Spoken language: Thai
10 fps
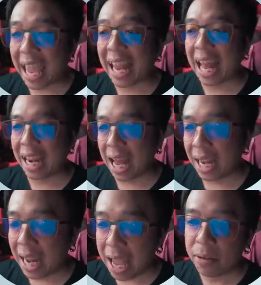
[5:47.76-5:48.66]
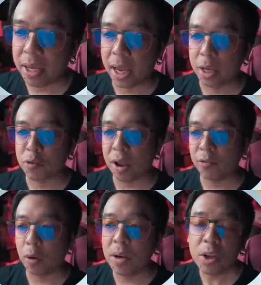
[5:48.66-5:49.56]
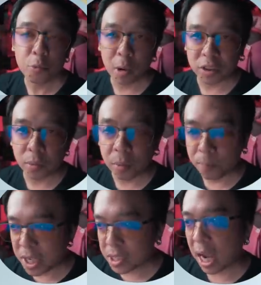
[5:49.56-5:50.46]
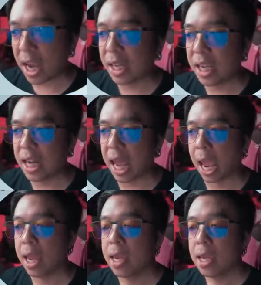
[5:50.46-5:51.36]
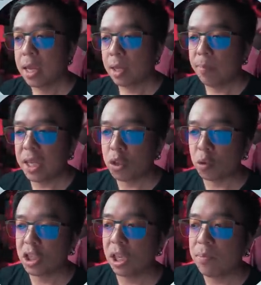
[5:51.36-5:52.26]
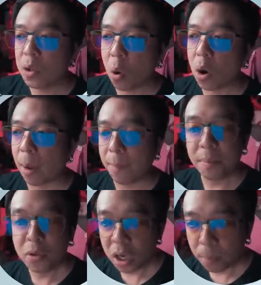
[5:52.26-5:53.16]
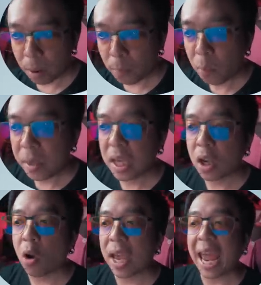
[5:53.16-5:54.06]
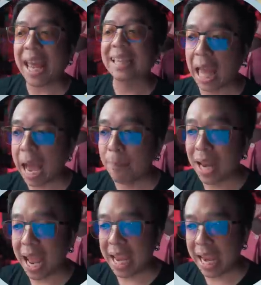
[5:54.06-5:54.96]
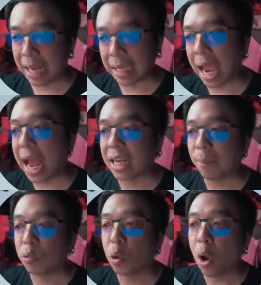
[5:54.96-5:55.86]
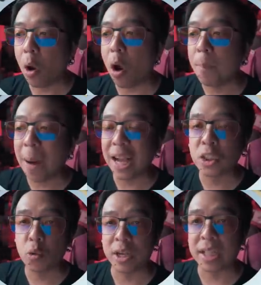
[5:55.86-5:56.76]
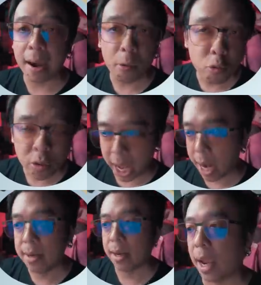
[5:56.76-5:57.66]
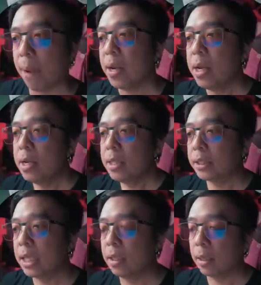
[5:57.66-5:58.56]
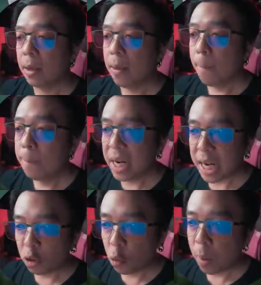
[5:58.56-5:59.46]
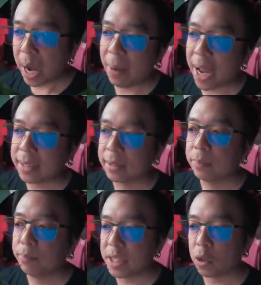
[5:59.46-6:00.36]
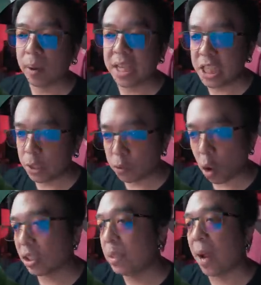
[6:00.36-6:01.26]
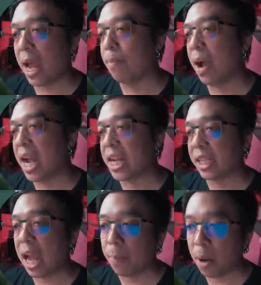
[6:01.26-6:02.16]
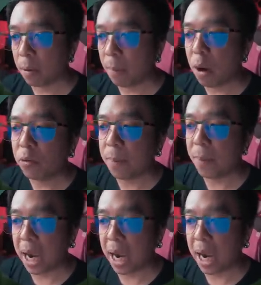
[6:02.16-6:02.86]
แต่หลักๆ แล้วเนี่ย Transformers Rise of the Beast ครั้งนี้เนี่ยมีจุดเชื่อมโยงกับภาพยนตร์เรื่อง b u b b l e b e e ก็แค่ไทม์ไลน์เหตุการณ์กับตัวละครบางส่วนเท่านั้นนะครับ ซึ่งเมื่อเดือนกุมภาพันธ์ปี 2022 ที่ผ่านมาเนี่ยทาง Paramount ได้ป